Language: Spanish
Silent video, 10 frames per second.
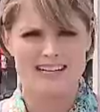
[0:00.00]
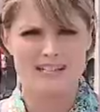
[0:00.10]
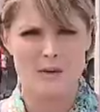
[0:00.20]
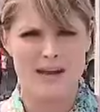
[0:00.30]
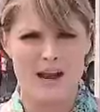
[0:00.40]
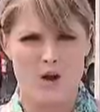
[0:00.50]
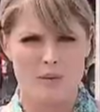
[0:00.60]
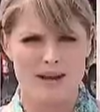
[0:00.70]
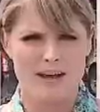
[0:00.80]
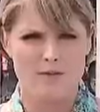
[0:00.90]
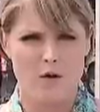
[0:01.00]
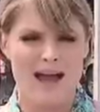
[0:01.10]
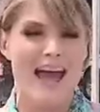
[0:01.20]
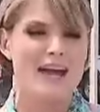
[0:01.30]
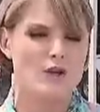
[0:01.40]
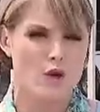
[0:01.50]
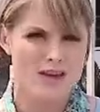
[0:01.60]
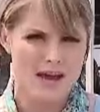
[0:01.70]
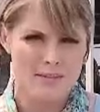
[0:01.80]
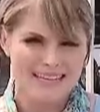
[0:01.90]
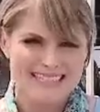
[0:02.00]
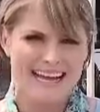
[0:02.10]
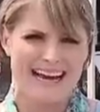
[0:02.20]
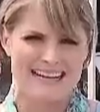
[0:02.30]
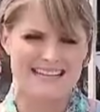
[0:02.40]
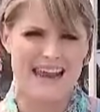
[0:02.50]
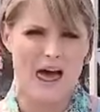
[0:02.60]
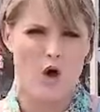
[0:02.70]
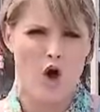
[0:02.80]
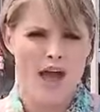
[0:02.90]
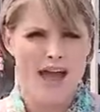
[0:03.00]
recibir el hombre que fue erróneamente encarcelado